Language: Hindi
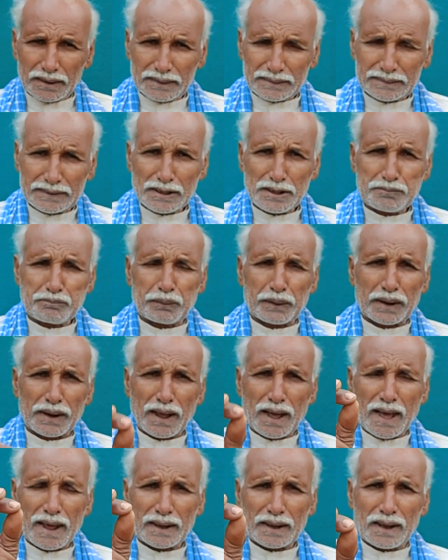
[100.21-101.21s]
किसी
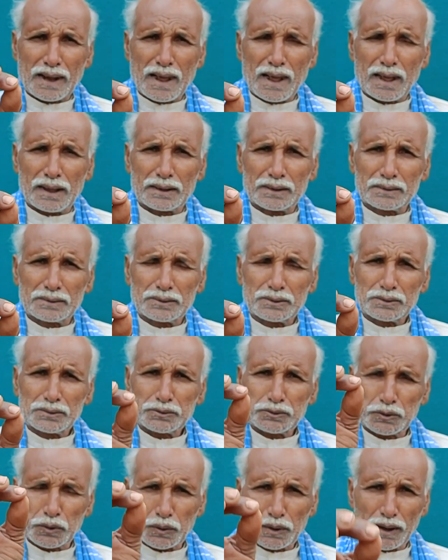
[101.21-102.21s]
प्रकार का
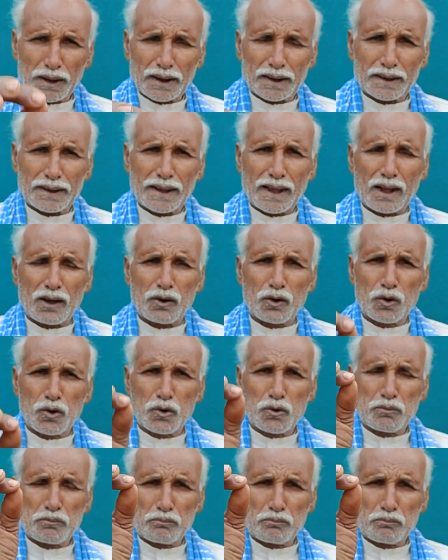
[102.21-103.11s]
चोट लग गया हो